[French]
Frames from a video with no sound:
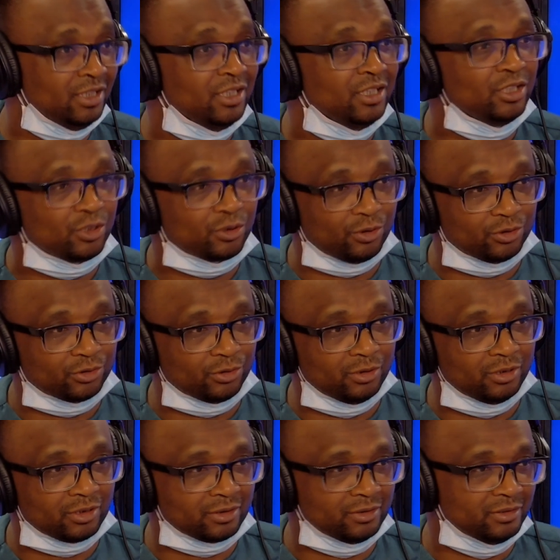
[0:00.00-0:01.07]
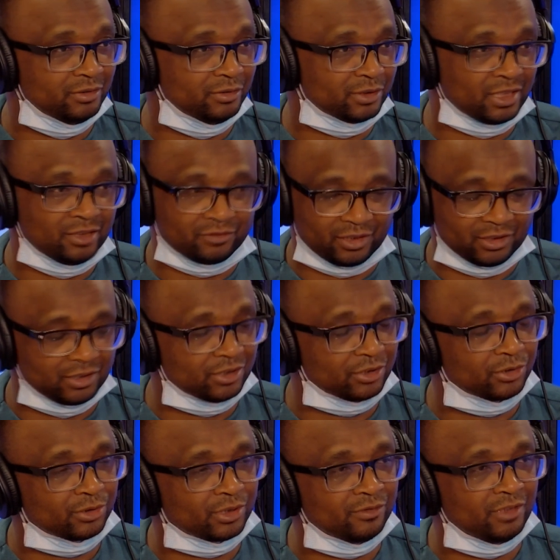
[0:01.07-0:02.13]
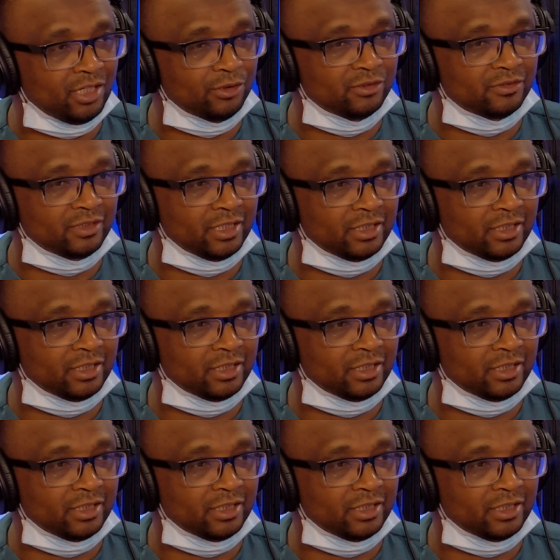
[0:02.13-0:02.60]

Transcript: consulaire de San Francisco qui va le faire. Donc